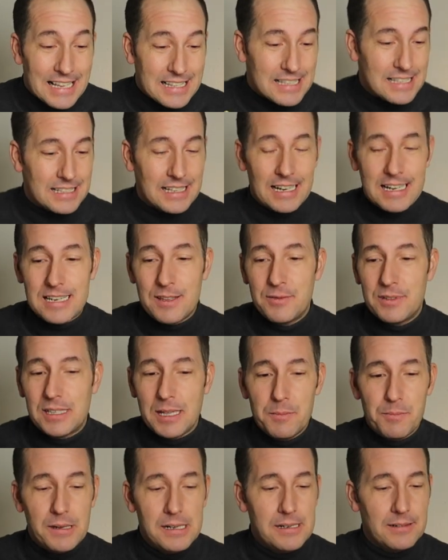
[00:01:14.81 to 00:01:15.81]
Das ist relativ
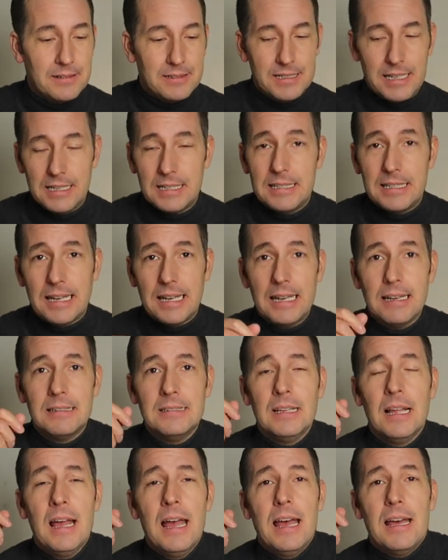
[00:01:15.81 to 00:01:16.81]
simpel, die Idee.
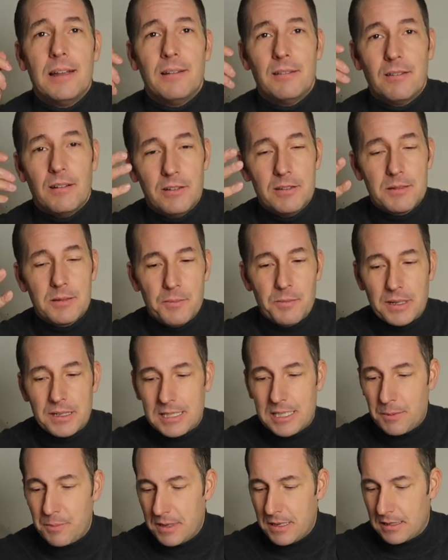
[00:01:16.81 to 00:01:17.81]
Und im
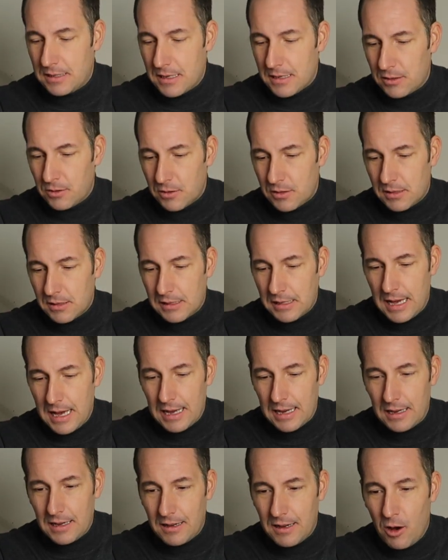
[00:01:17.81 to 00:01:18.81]
Prinzip ist das
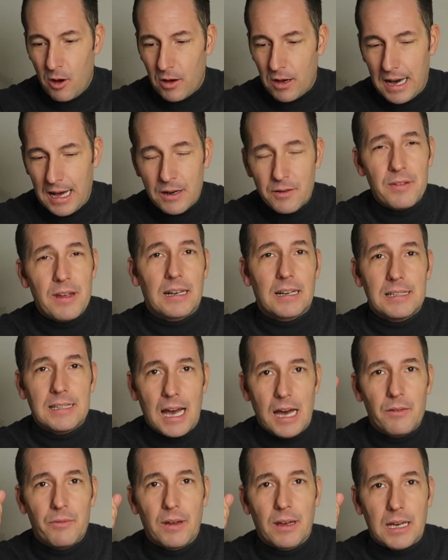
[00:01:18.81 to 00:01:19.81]
sozusagen auch handwerklich
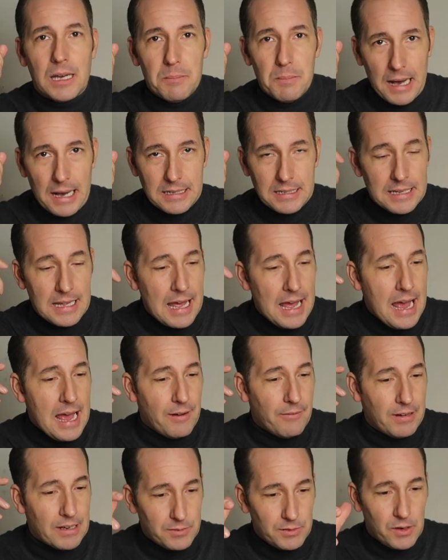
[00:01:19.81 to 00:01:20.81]
einfach gemacht.
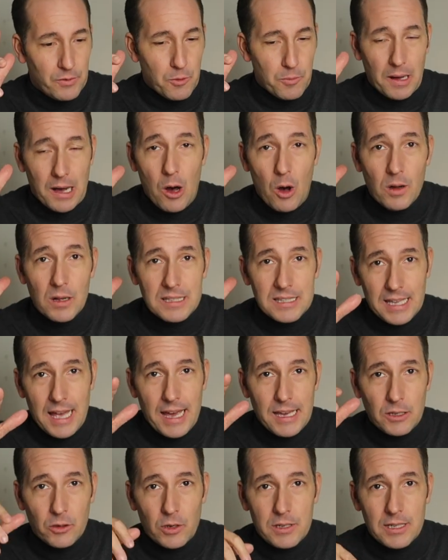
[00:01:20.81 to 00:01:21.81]
Was wir dafür brauchen,
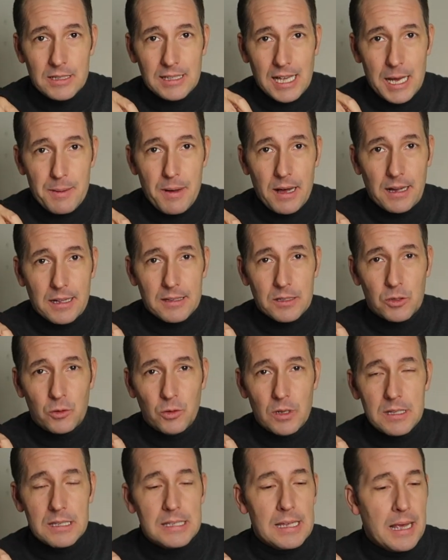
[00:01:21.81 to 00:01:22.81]
zeige ich euch jetzt einmal ganz
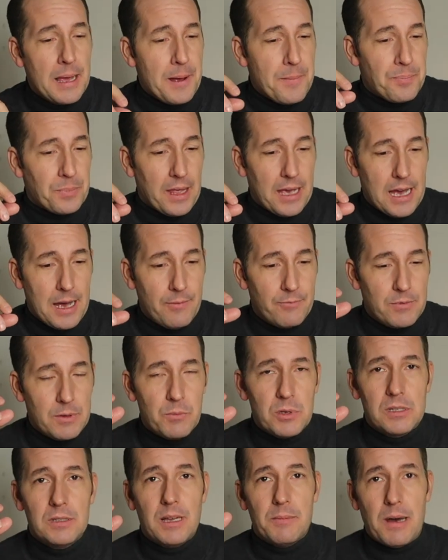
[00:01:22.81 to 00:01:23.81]
kurz. Ähm, wir
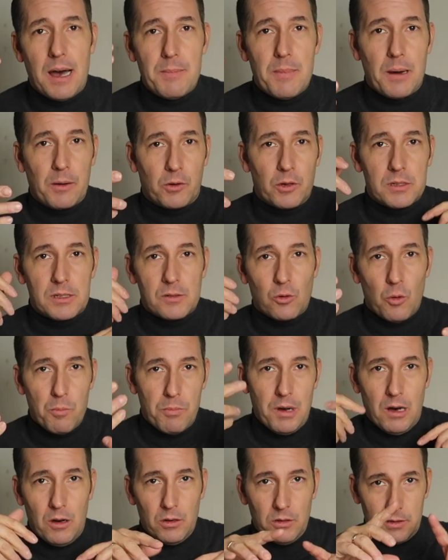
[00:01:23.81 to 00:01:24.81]
müssen ja einmal kurz
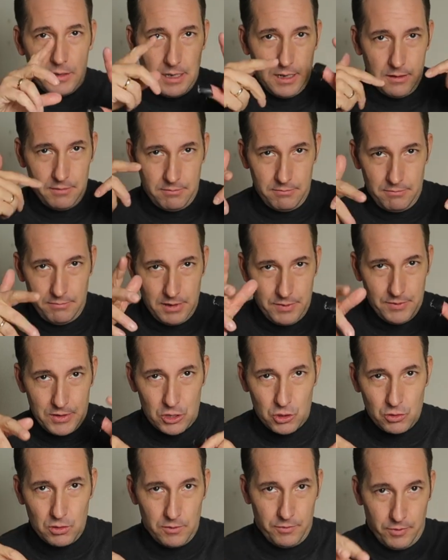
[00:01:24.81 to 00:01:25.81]
umbauen und dann geht es
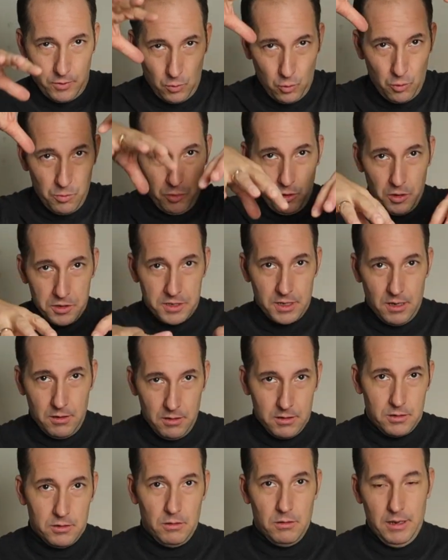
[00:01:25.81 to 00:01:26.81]
schon von oben runter
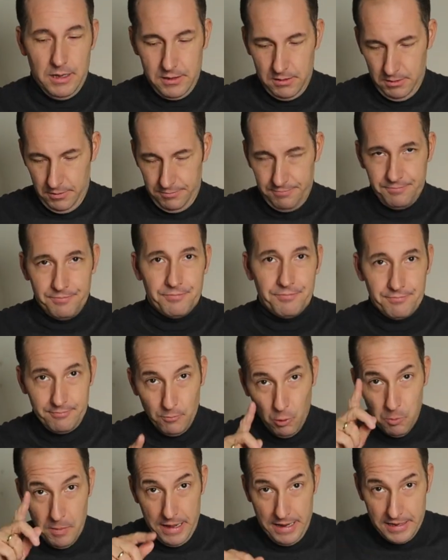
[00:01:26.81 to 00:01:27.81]
und so. Also,
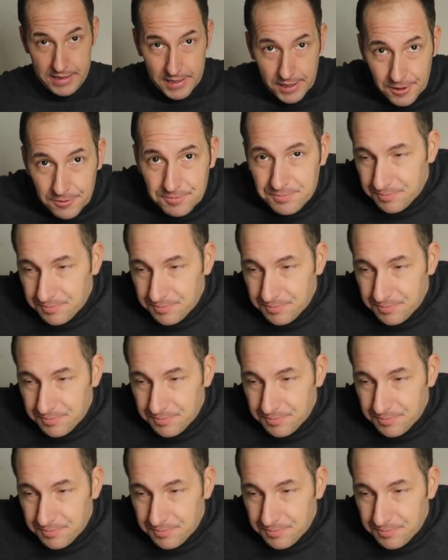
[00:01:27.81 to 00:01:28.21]
Moment.